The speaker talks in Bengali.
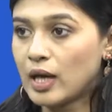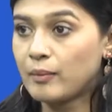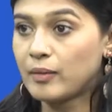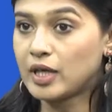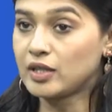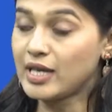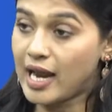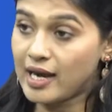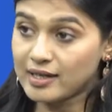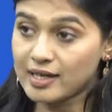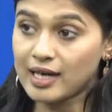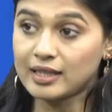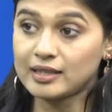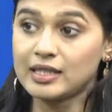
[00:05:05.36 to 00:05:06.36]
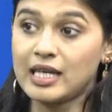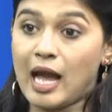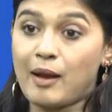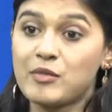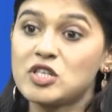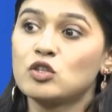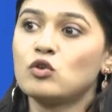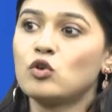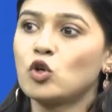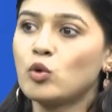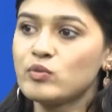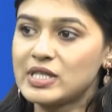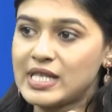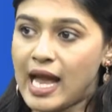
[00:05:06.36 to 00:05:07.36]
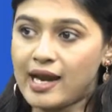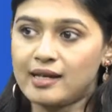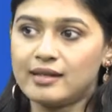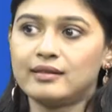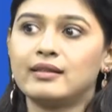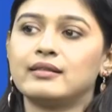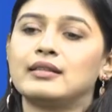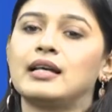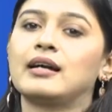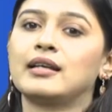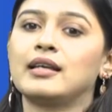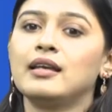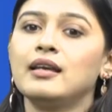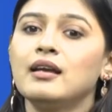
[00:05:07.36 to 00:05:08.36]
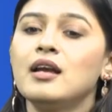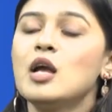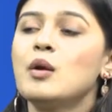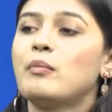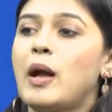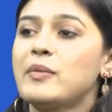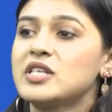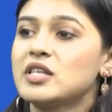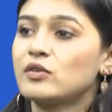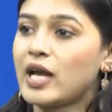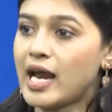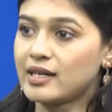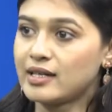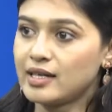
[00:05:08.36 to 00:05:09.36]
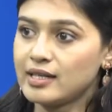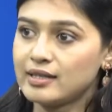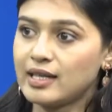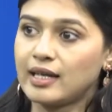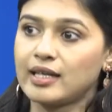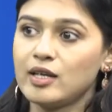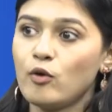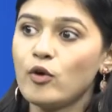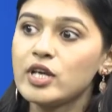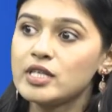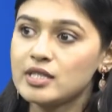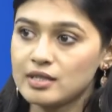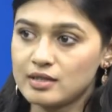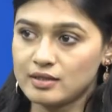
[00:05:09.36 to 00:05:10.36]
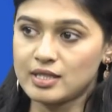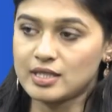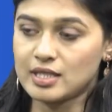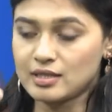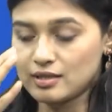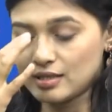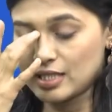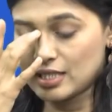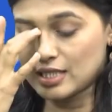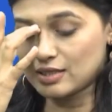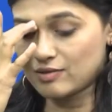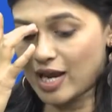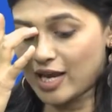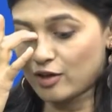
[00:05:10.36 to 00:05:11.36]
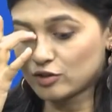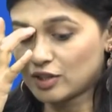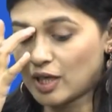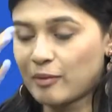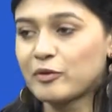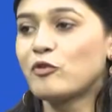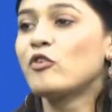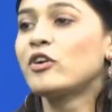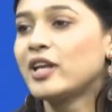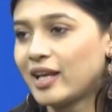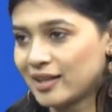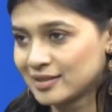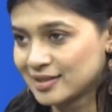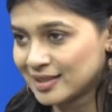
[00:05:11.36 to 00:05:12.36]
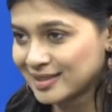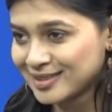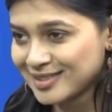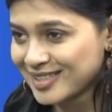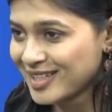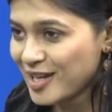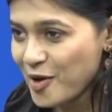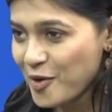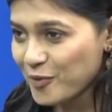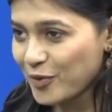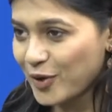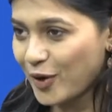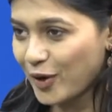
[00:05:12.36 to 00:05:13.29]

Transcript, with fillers: না বাট ক্যারেক্টারের খাতিরে আমি যেন ওরকম স্যাড থাকি হ্যাঁ। বা আমি যেন ক্যারেক্টারেই থাকি ওই জিনিসটা জিনিসটা ট্রাই করছিল আমার ফোন নিয়ে গেছে ফোনে